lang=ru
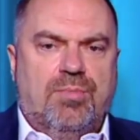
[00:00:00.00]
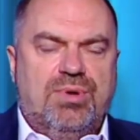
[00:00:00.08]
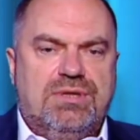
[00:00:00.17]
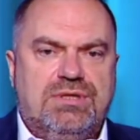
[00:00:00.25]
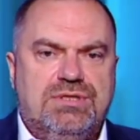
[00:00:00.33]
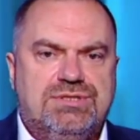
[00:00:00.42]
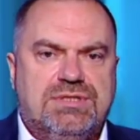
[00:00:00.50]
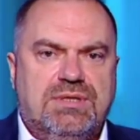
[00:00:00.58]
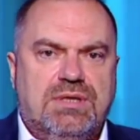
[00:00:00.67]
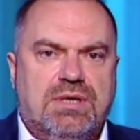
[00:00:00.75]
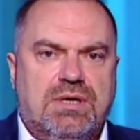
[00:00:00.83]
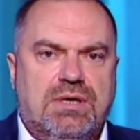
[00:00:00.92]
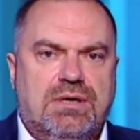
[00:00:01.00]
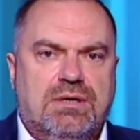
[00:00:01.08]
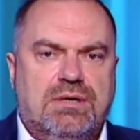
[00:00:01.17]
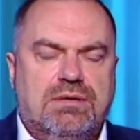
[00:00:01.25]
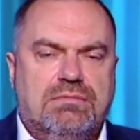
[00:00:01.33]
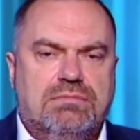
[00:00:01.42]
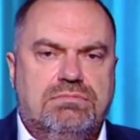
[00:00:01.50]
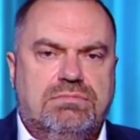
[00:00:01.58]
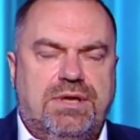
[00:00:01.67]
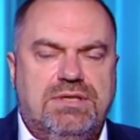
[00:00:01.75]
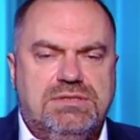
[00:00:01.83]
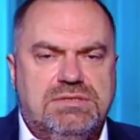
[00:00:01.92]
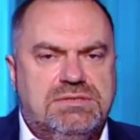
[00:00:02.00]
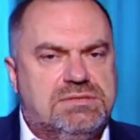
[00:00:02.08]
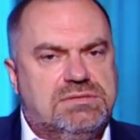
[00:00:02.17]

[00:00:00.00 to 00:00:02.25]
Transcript: политический э, кризис